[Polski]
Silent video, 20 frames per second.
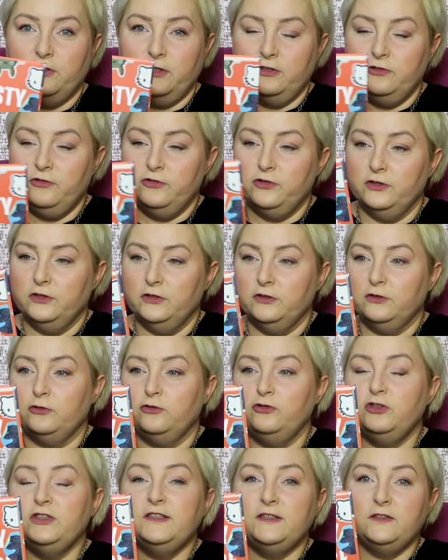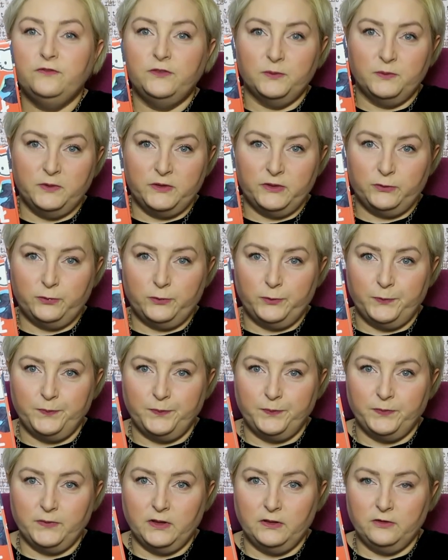rzecz to czysty wymysł.
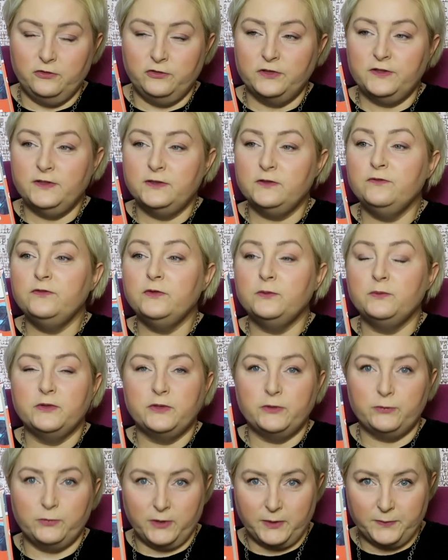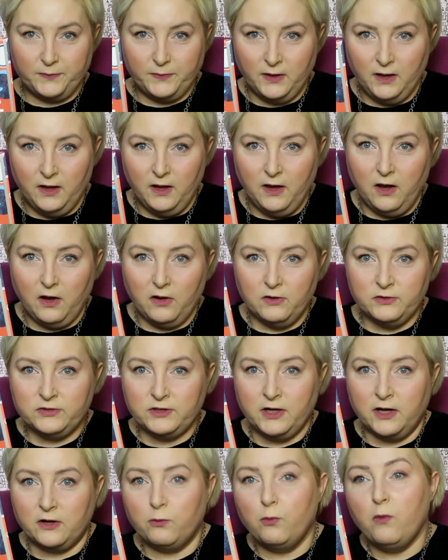Czystym wymysłem
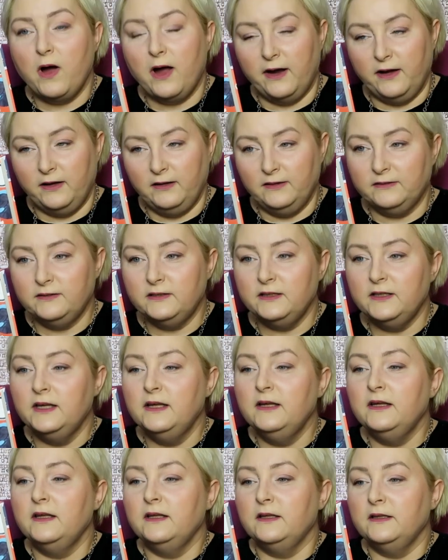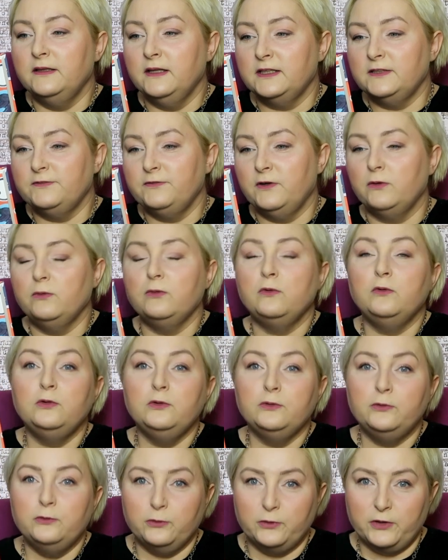Oscar Wilde nazwał
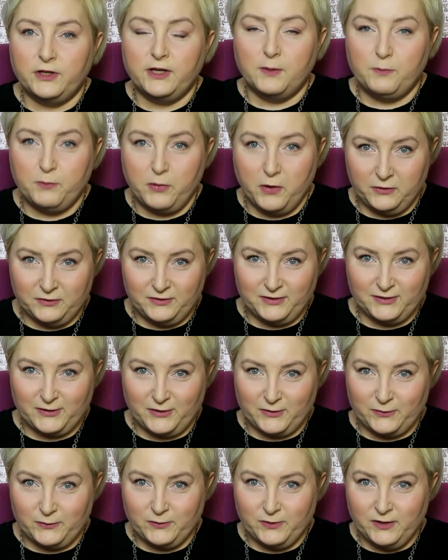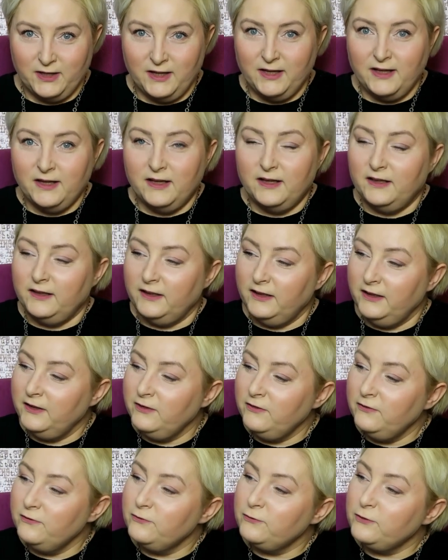kulturę japońską.
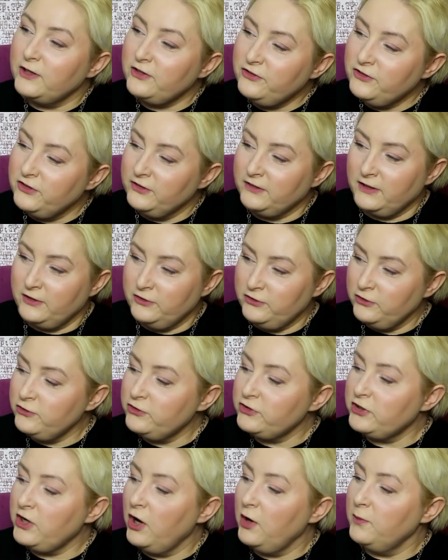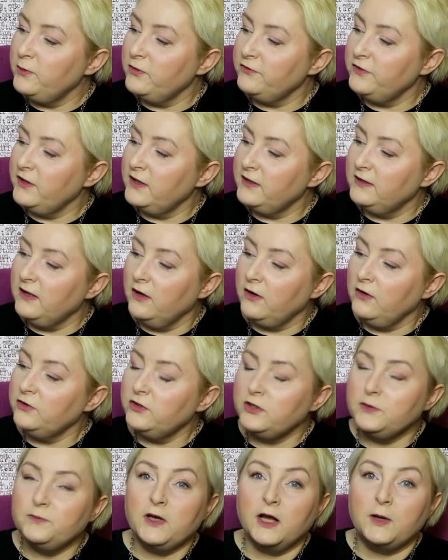I właśnie ta książka opowiada o
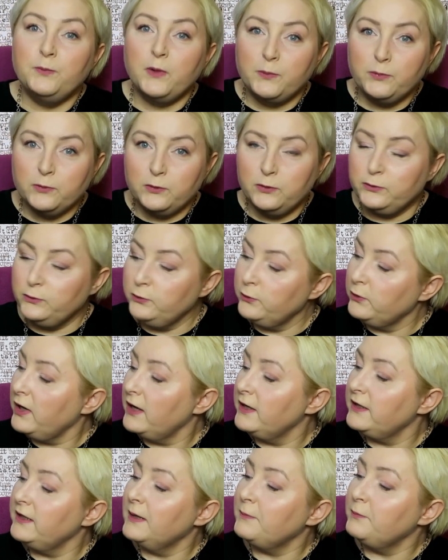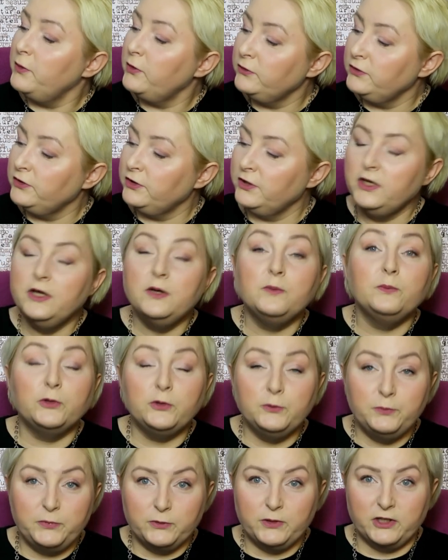tym, jak popkultura Japonii
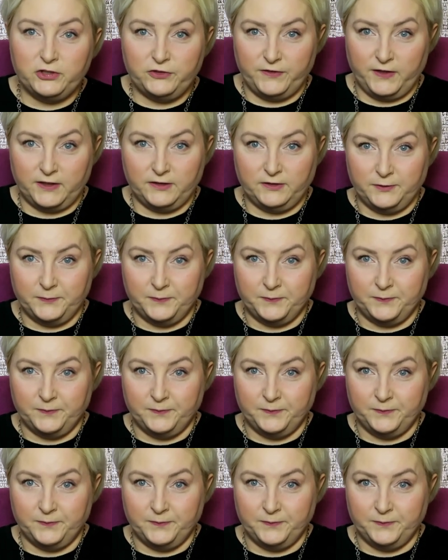podbiła świat.